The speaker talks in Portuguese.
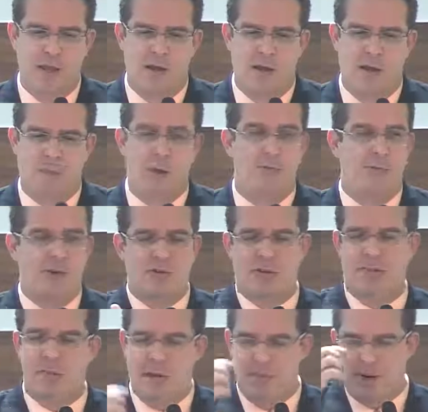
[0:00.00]
Eu aproveito
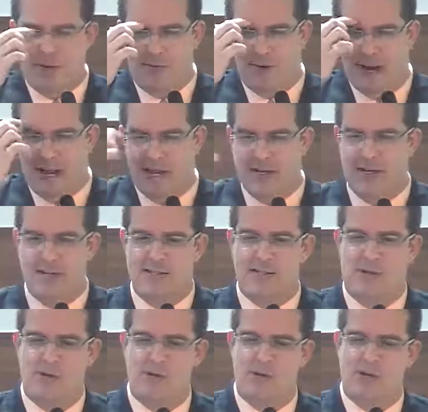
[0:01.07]
também para falar da
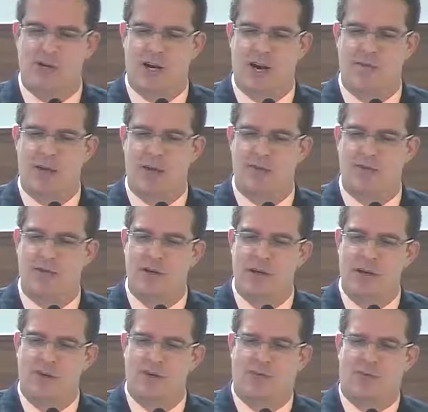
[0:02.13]
questão dos medicamentos.
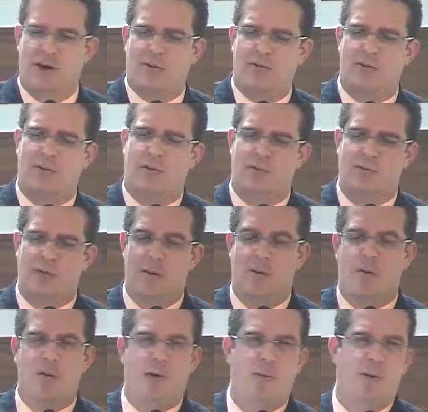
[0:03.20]
De fato,
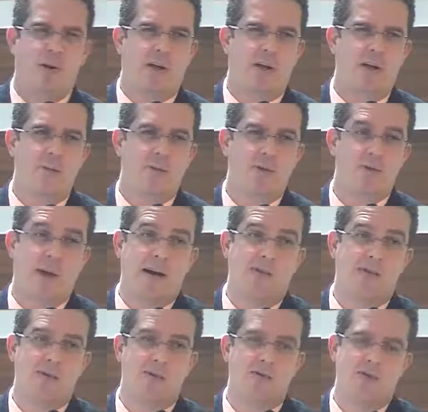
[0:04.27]
demorou um pouquinho para os
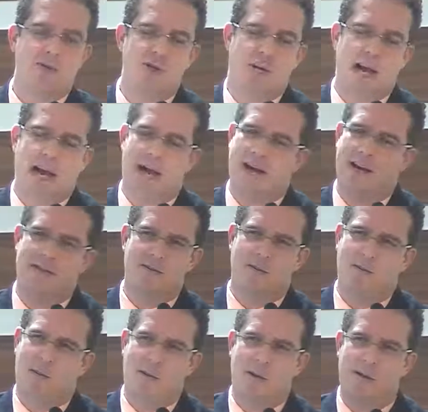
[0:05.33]
partidos indicarem, esse é
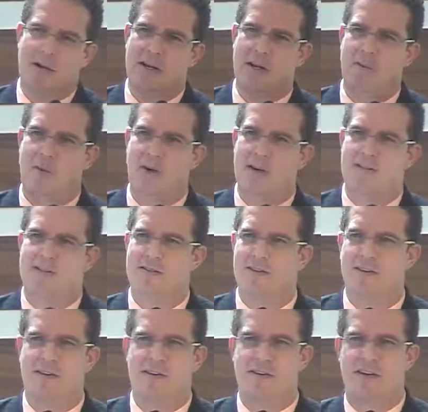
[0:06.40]
um problema da
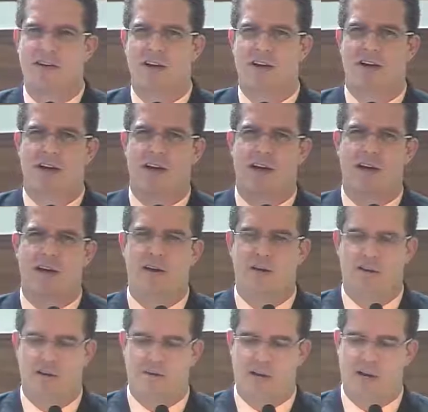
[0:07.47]
democracia.
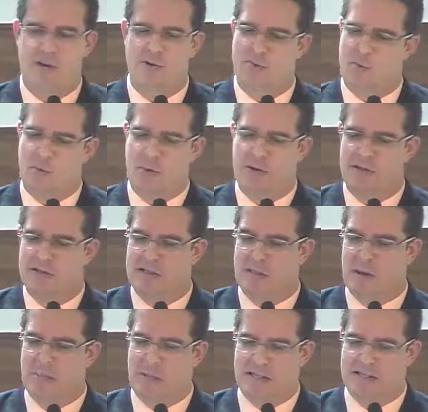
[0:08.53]
É, na verdade,
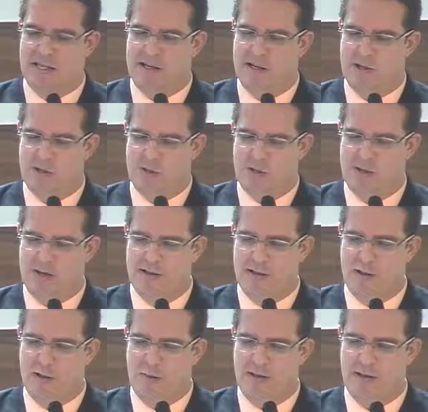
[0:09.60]
semana passada a gente já poderia
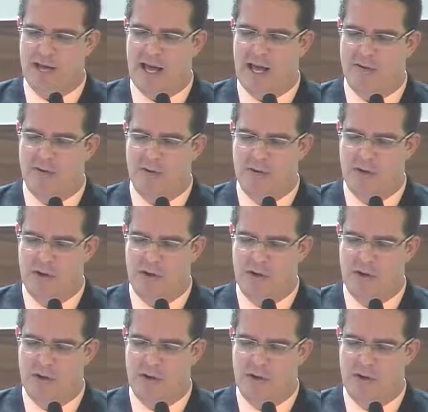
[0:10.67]
ter comentado,